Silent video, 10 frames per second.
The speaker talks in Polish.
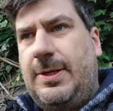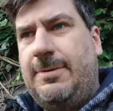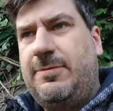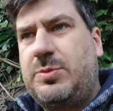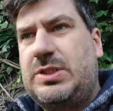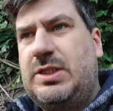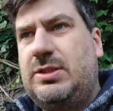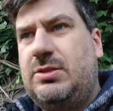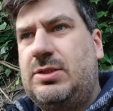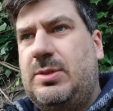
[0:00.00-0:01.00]
wyprzedzanie
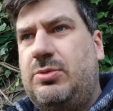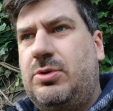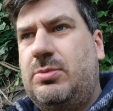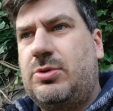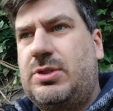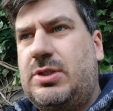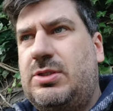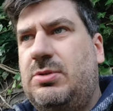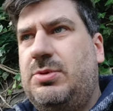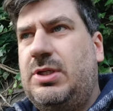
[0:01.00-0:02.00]
tego zapłonu można
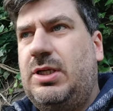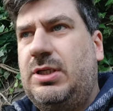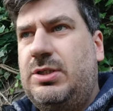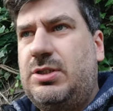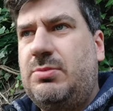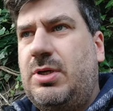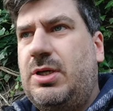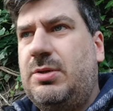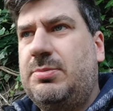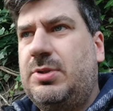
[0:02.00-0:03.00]
zrobić, ale jeśli się ma
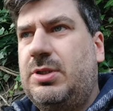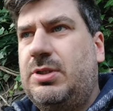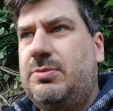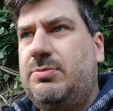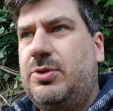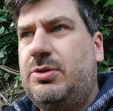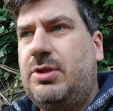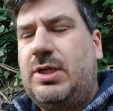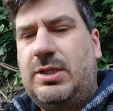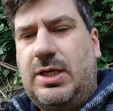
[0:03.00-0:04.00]
e, motor
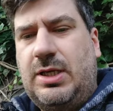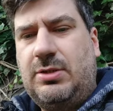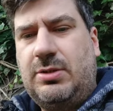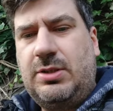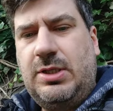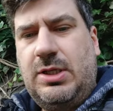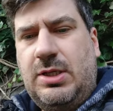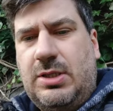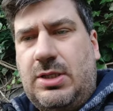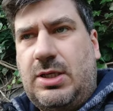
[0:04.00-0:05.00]
na dyno,
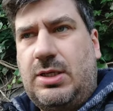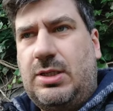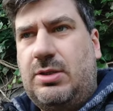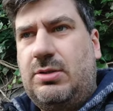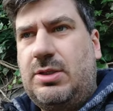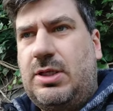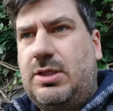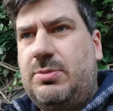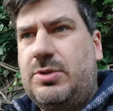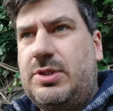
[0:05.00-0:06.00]
na, na rolkach i
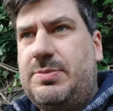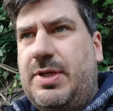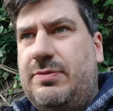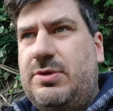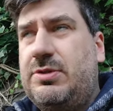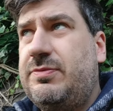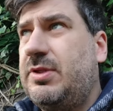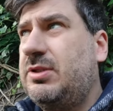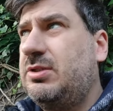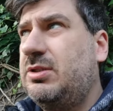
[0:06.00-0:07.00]
można sprawdzić
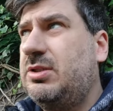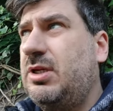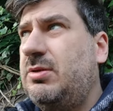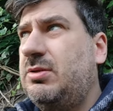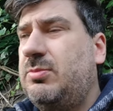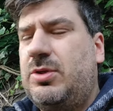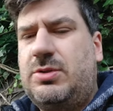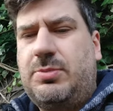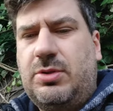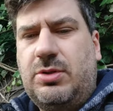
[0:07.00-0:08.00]
faktycznie, czy ta moc
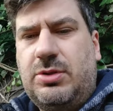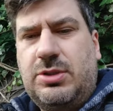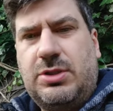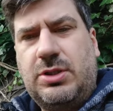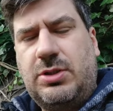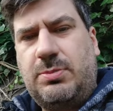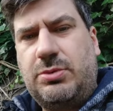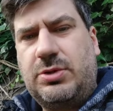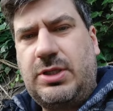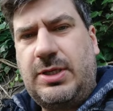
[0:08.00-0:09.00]
podnosi, czy
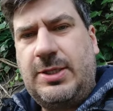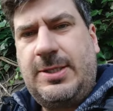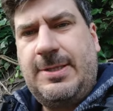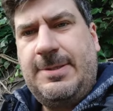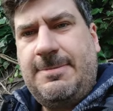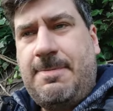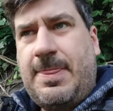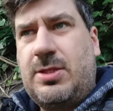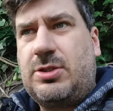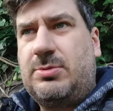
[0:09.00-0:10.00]
opuszcza,
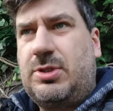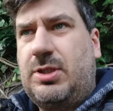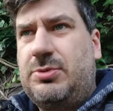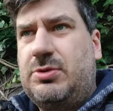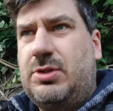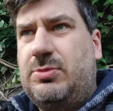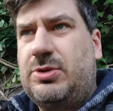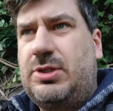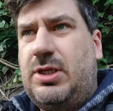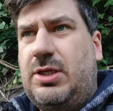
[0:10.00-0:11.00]
czy na przykład
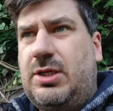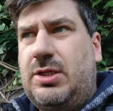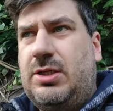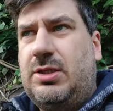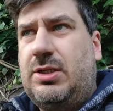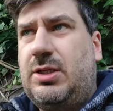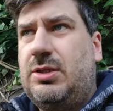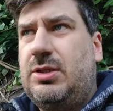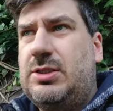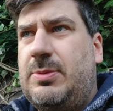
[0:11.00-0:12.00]
można e,
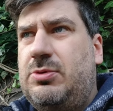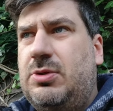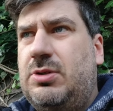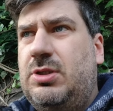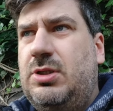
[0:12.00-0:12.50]
ten zapłon